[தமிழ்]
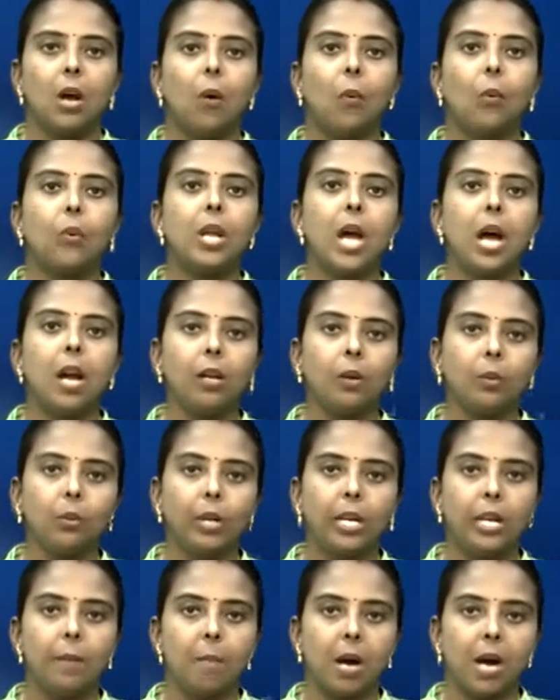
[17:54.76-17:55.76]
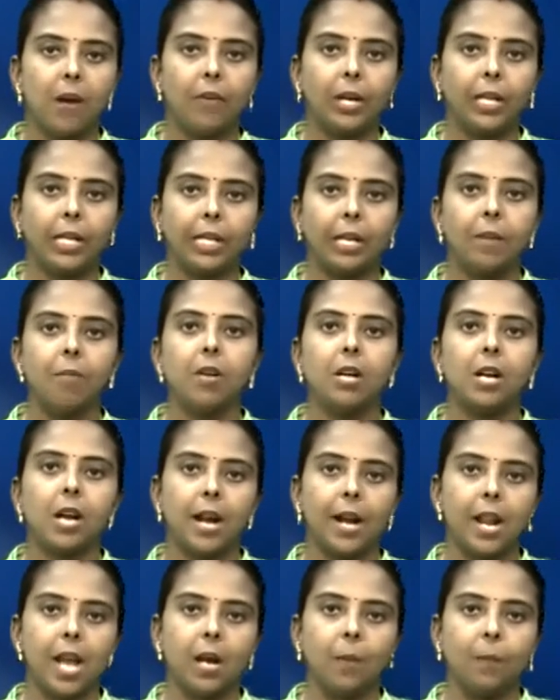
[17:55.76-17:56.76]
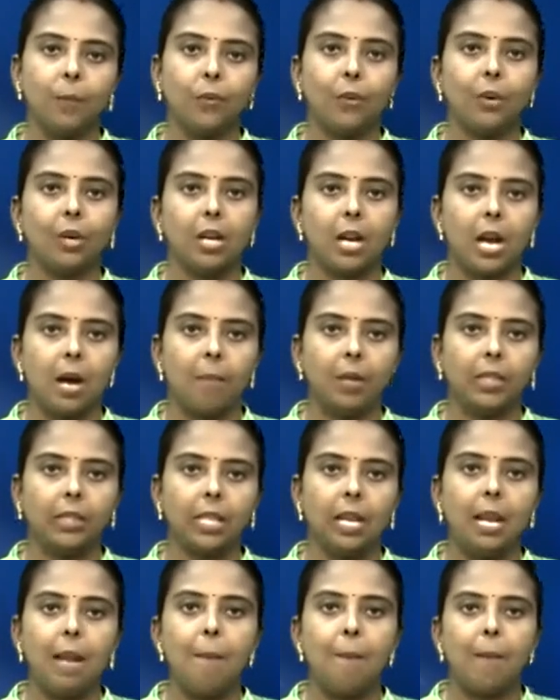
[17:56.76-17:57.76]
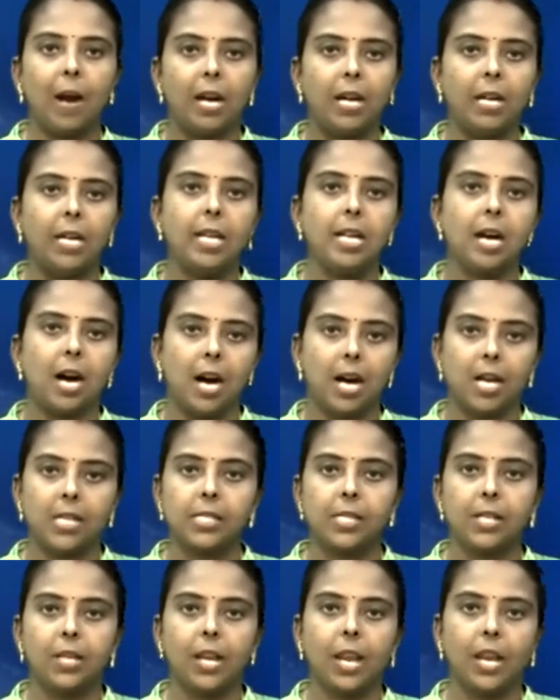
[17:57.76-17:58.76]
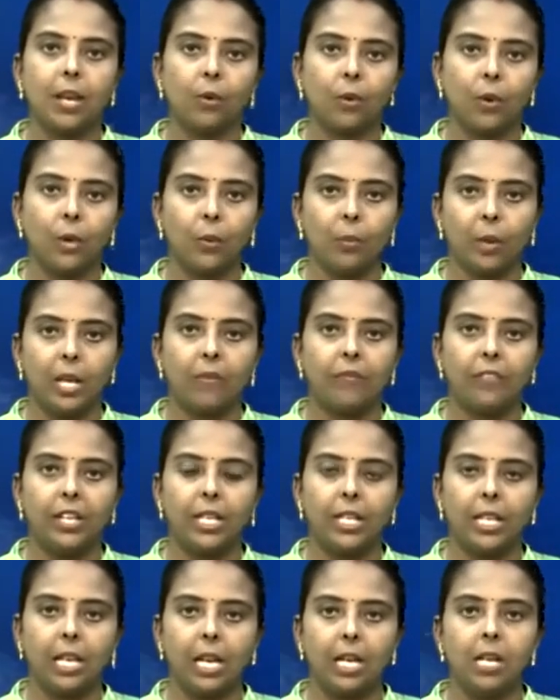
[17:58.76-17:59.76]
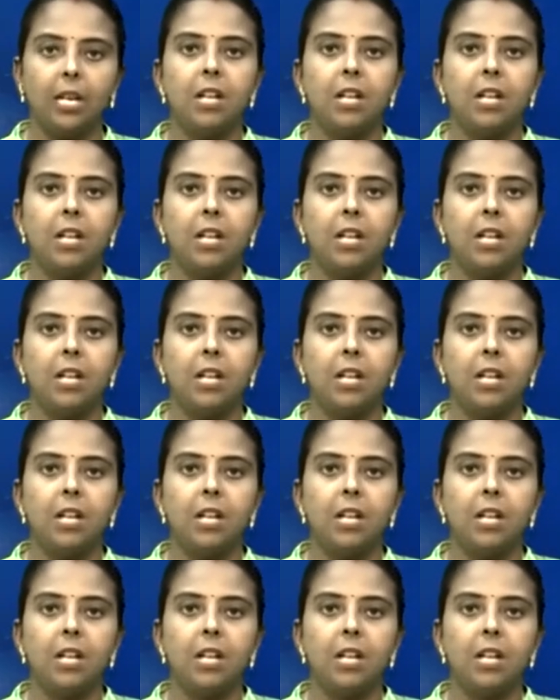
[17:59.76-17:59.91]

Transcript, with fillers: உடான்குடி மாவட்டம் கனாக்பூர் கிராமத்தில் பள்ளி ஆசிரியை ஒருவர் வீட்டில்